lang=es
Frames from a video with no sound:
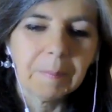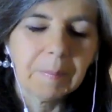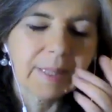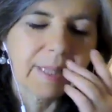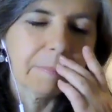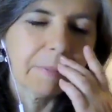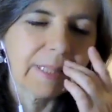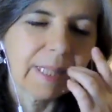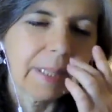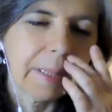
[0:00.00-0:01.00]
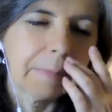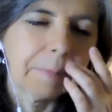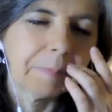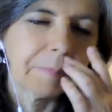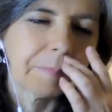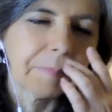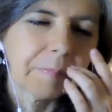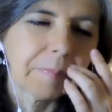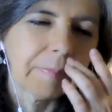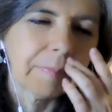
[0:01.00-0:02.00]
vas a empezar
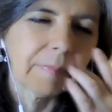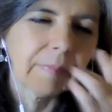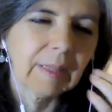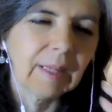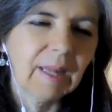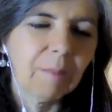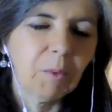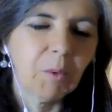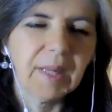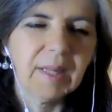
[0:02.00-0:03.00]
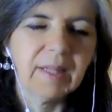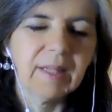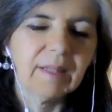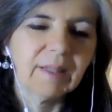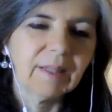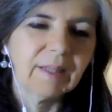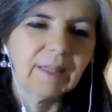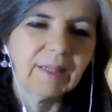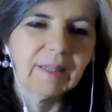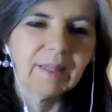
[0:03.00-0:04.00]
a mover
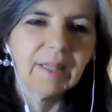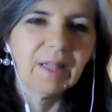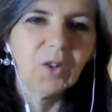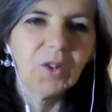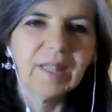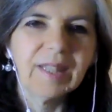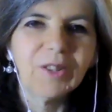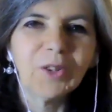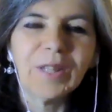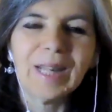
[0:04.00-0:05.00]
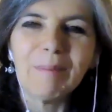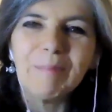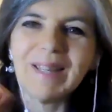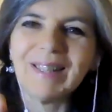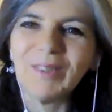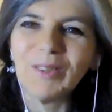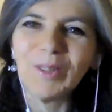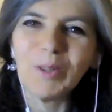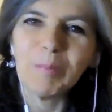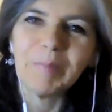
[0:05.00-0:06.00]
los deditos de las manos,
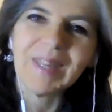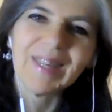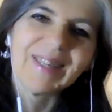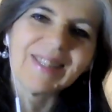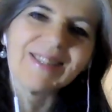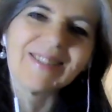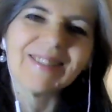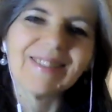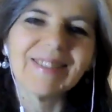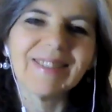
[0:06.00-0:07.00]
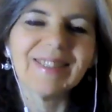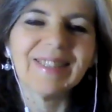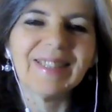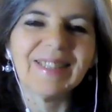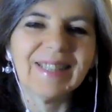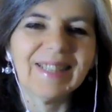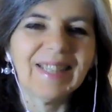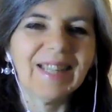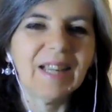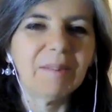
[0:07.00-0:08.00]
de los pies,
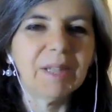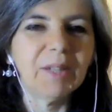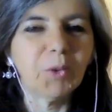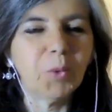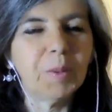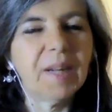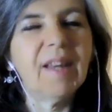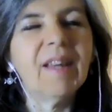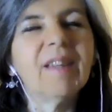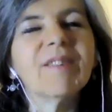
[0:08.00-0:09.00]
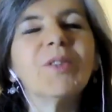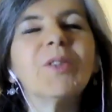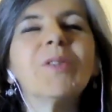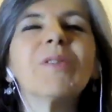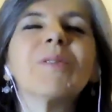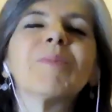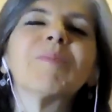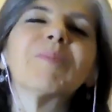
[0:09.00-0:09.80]
abrir tus brazos.